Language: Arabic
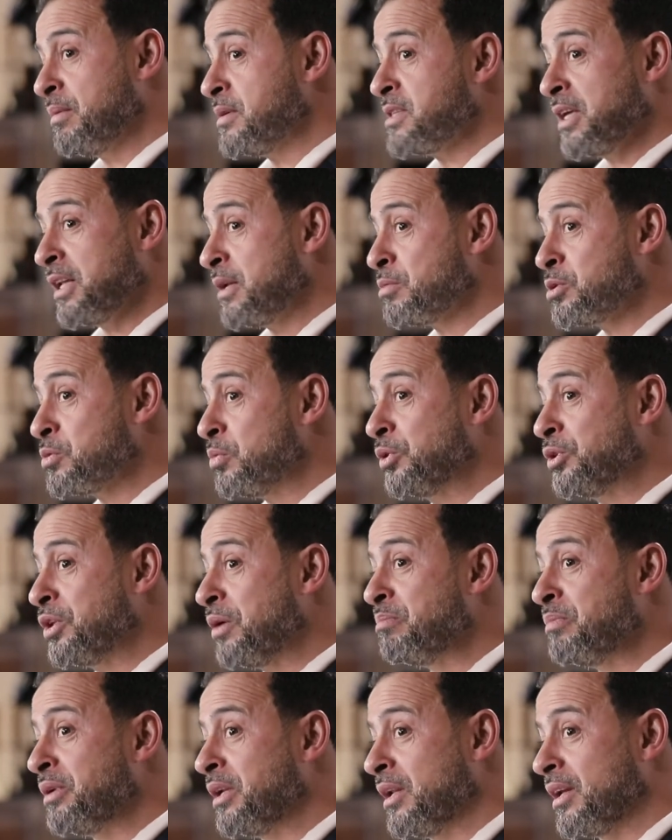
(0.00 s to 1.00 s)
بس انا مش
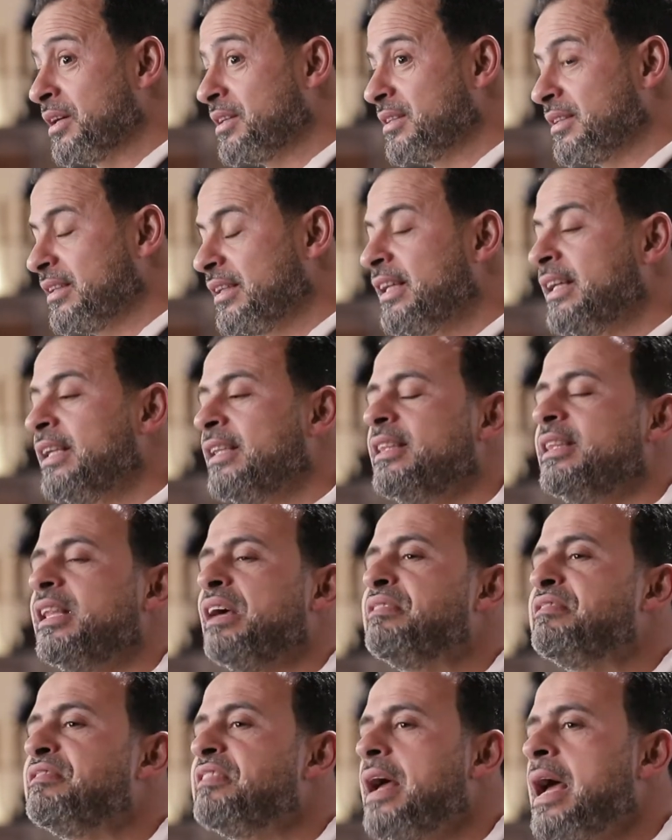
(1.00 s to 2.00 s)
مطمن لك انت
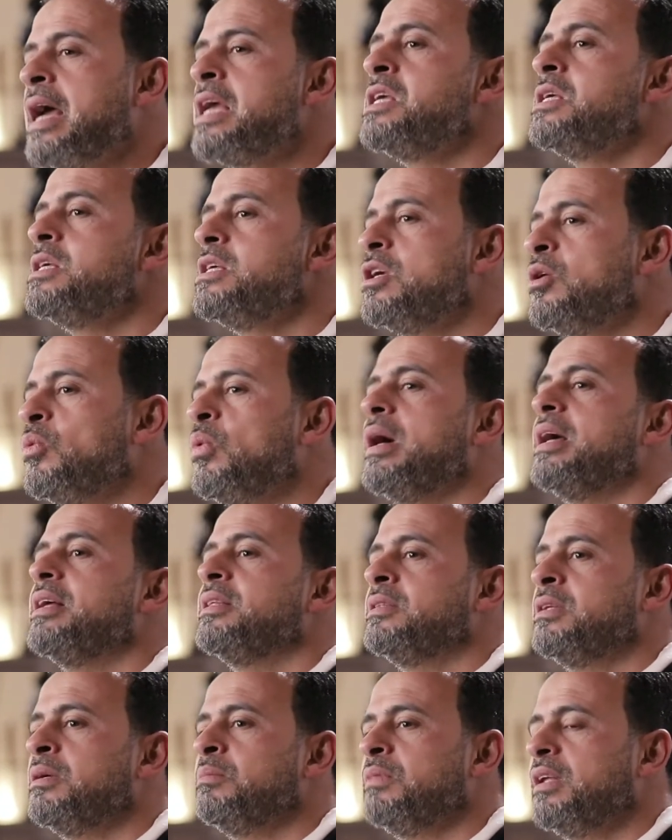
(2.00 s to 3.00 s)
في اي
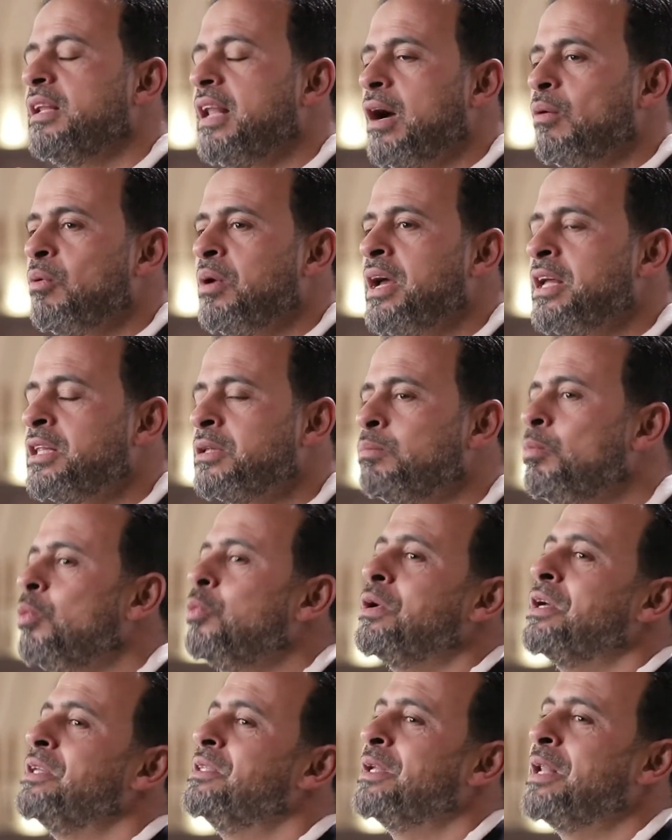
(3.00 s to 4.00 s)
وقت من الاوقات
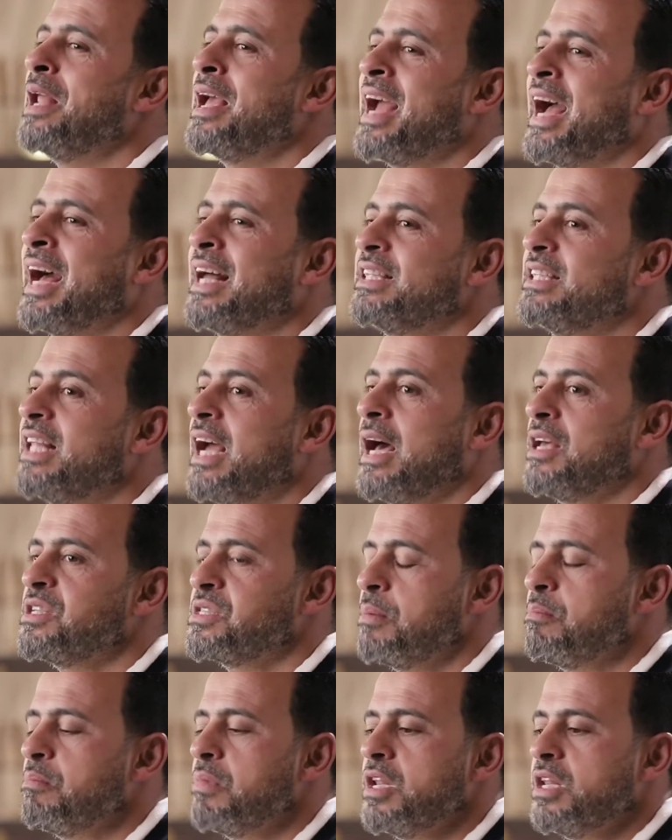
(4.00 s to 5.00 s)
ممكن تلاقي حد
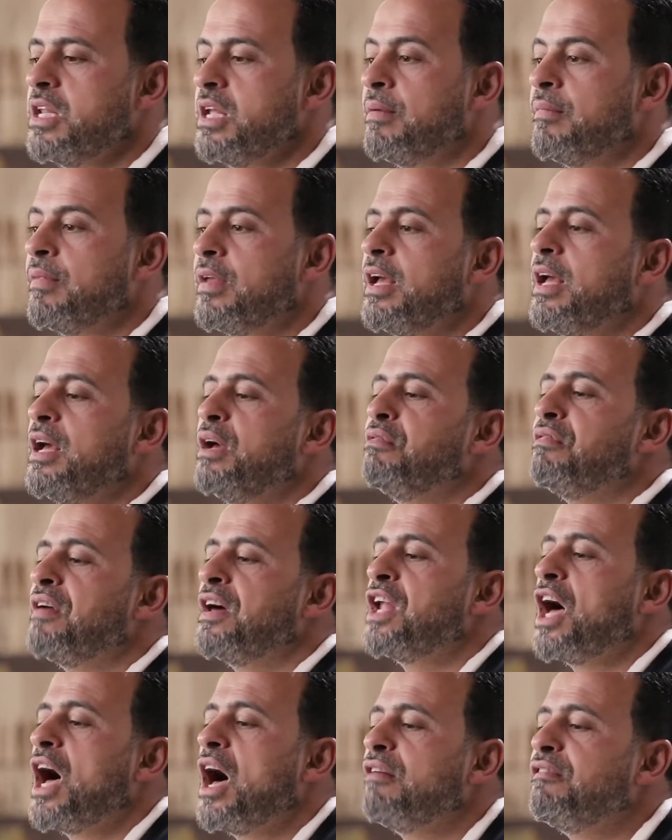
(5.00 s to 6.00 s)
احسن مني
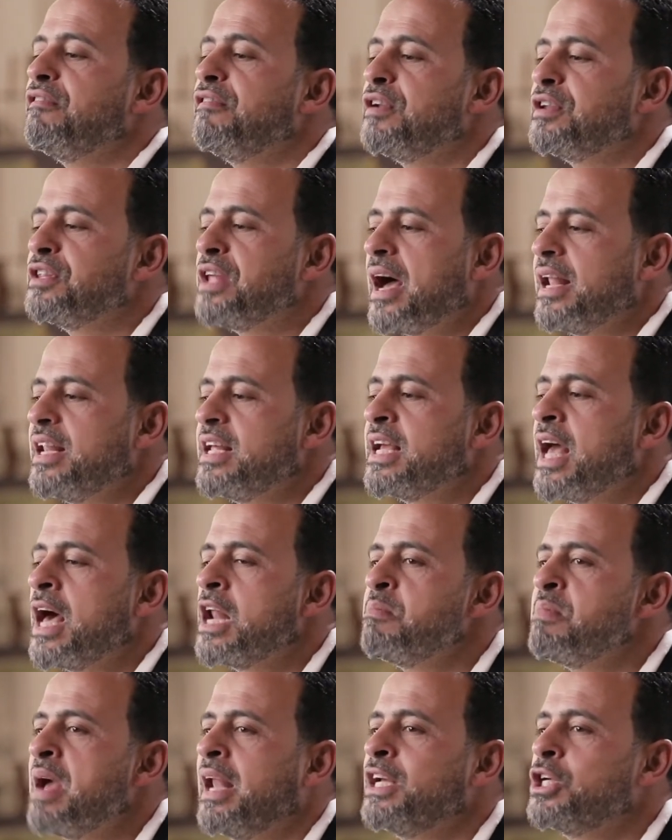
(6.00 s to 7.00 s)
فانا هفرض عليك
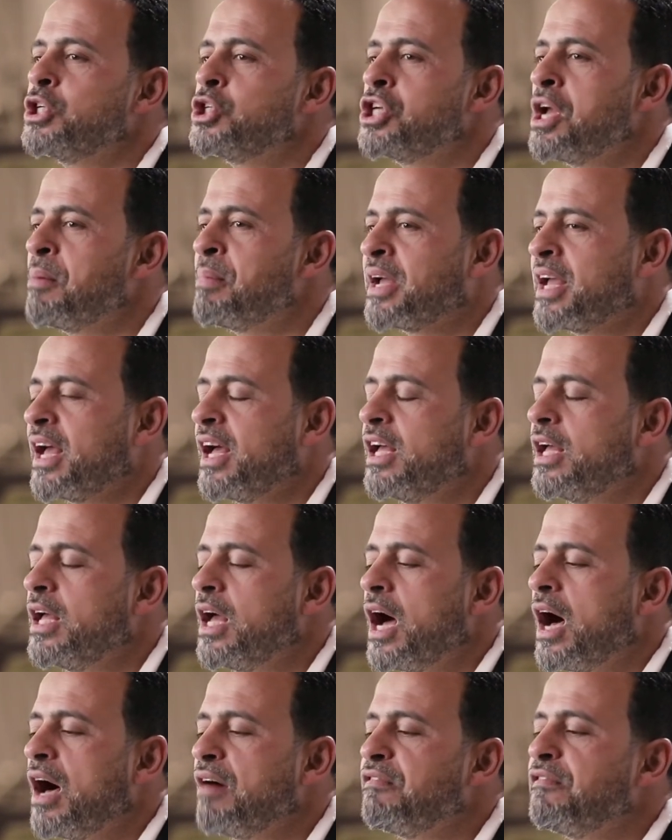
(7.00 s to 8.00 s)
هرمي عليك الشبكه
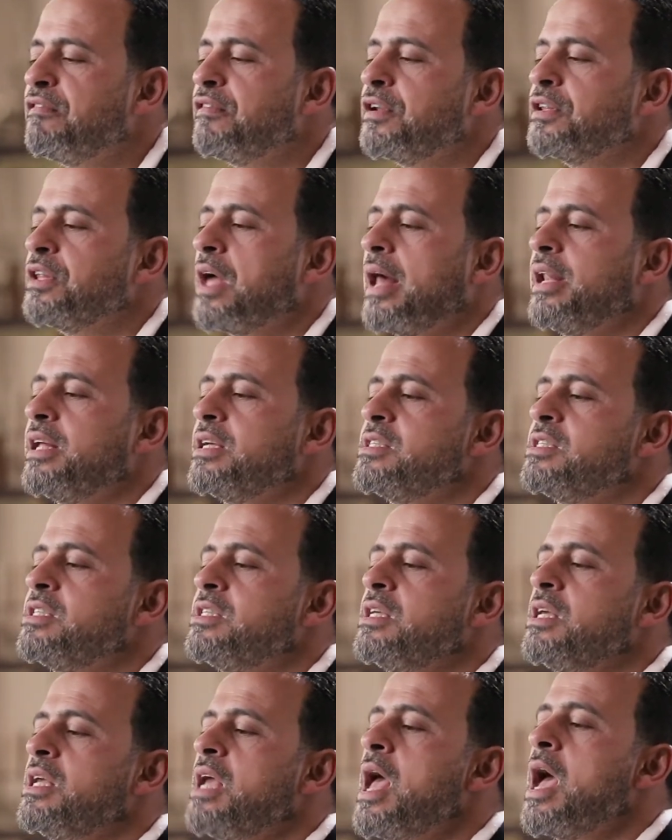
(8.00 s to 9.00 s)
هفرض عليك
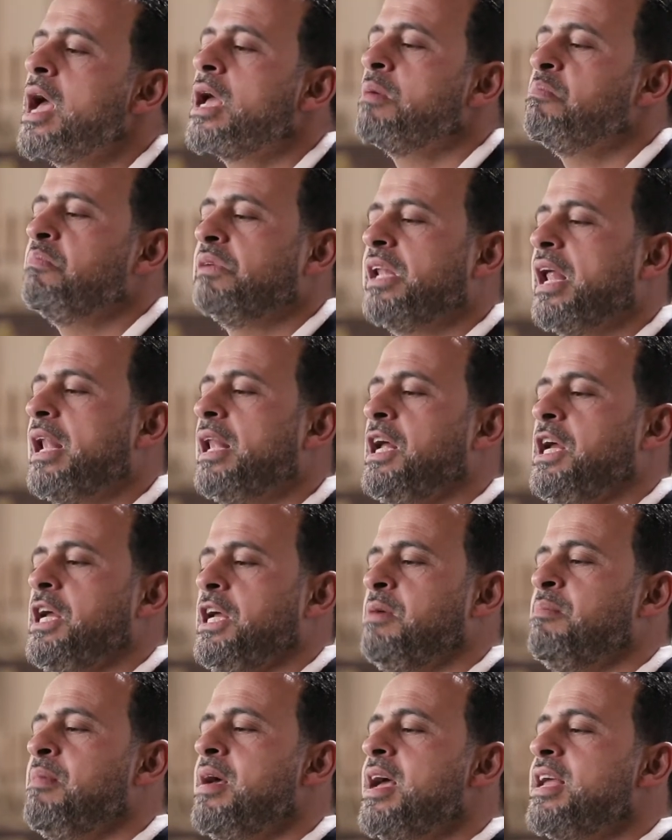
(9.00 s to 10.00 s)
سياج من
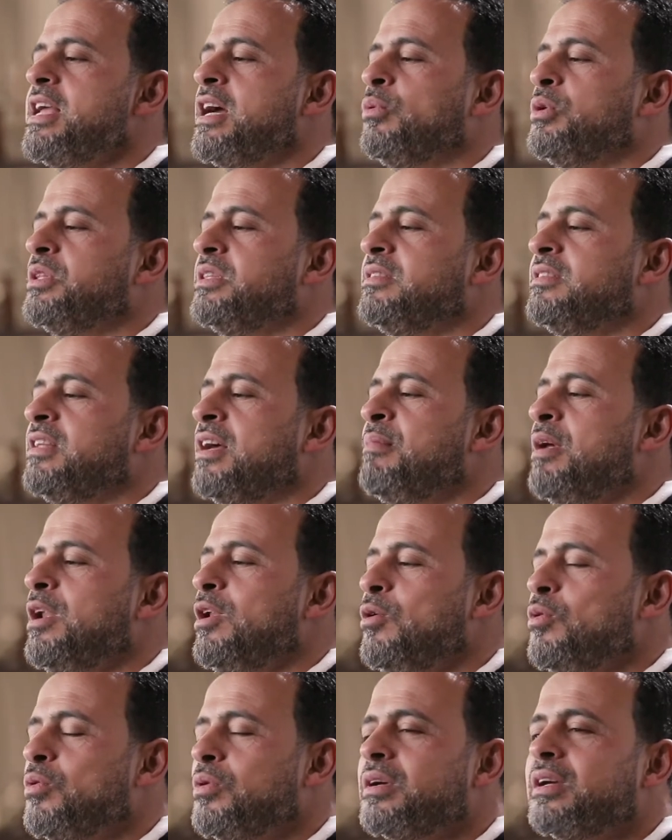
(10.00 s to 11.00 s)
الحمايه
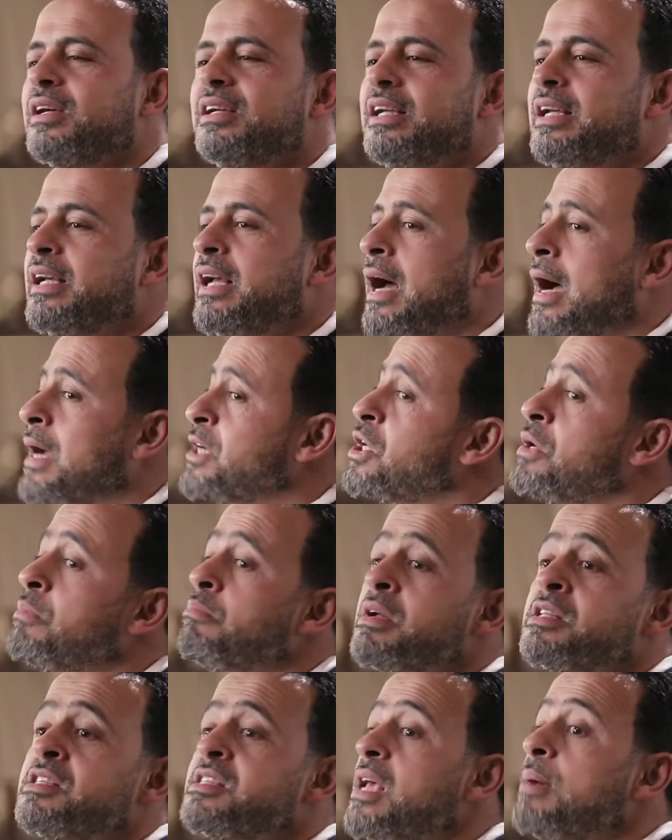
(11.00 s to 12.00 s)
والتملك عشان
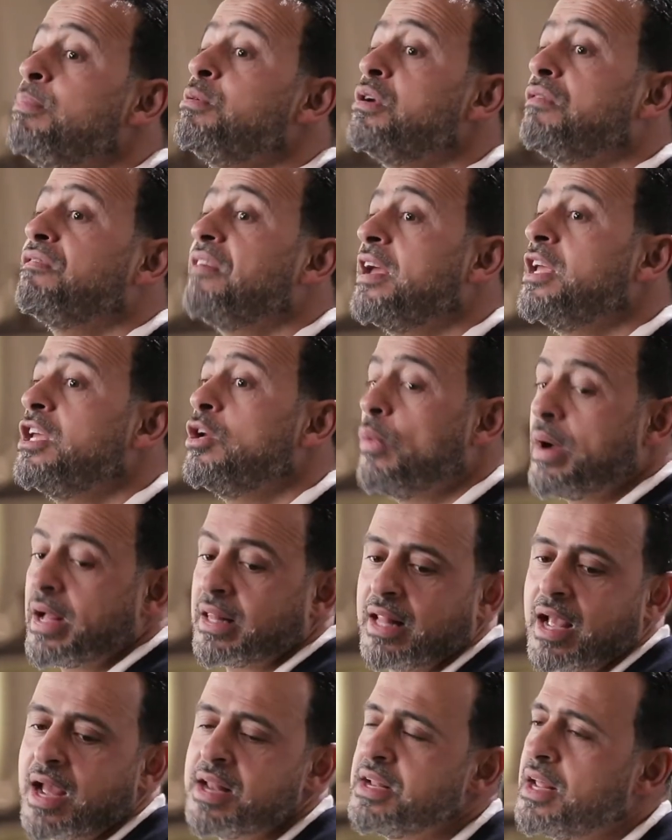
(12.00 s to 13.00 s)
ما تسابش في اي
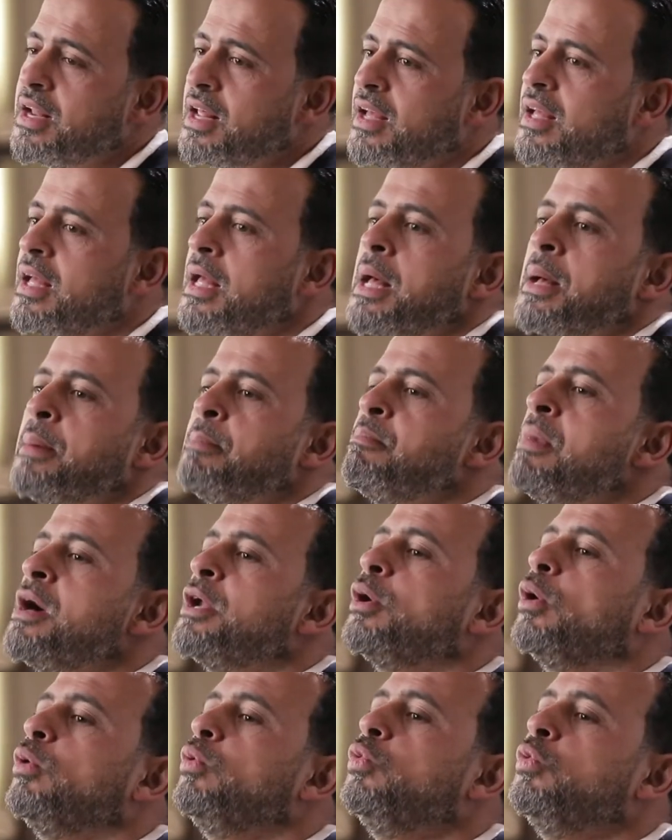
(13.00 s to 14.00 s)
وقت لان انا
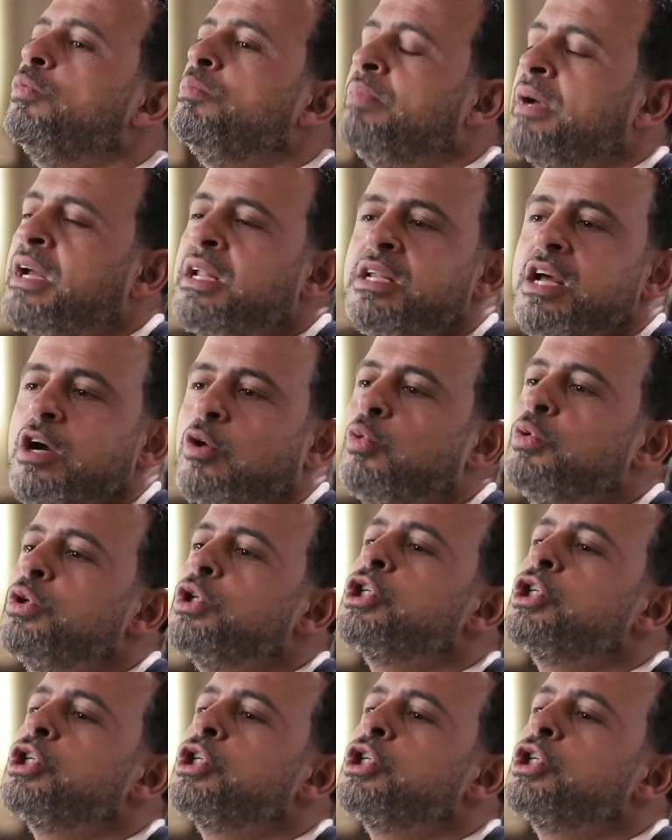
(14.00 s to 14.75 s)
مرعوب ان يكون